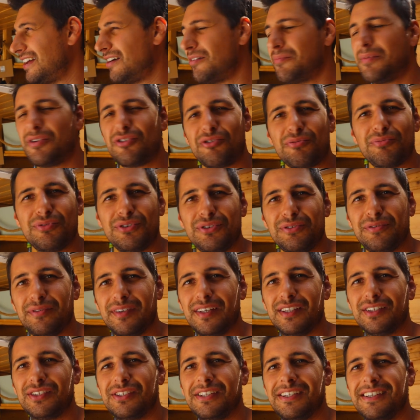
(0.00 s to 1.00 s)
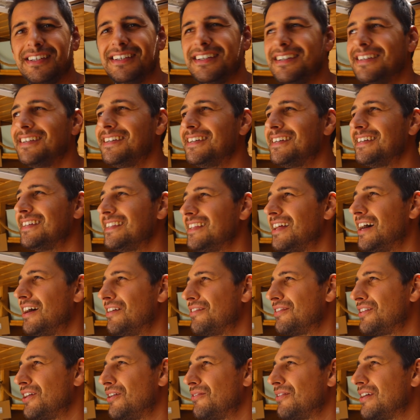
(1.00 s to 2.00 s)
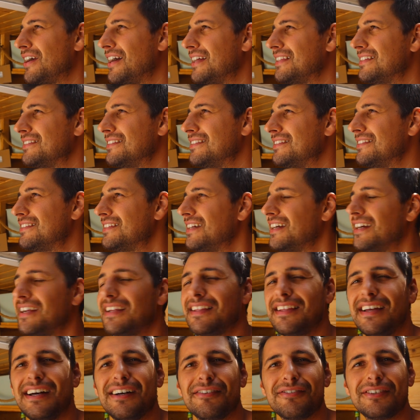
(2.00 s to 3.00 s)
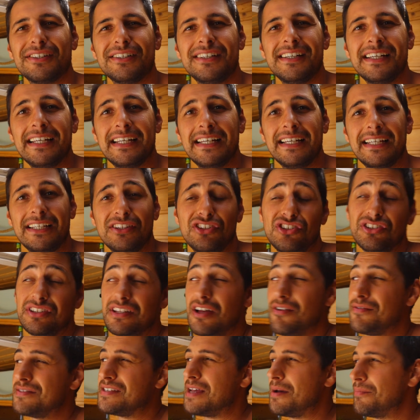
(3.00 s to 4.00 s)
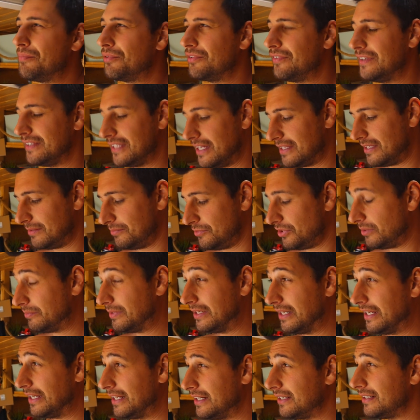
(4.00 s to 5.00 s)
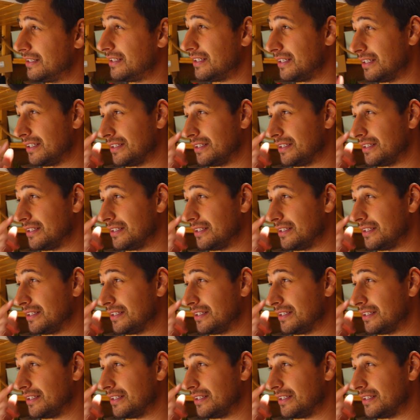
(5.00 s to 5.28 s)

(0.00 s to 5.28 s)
estava mesmo muito vento, estava a ficar um bocado desagradável, então estávamos a aproveitar da melhor maneira.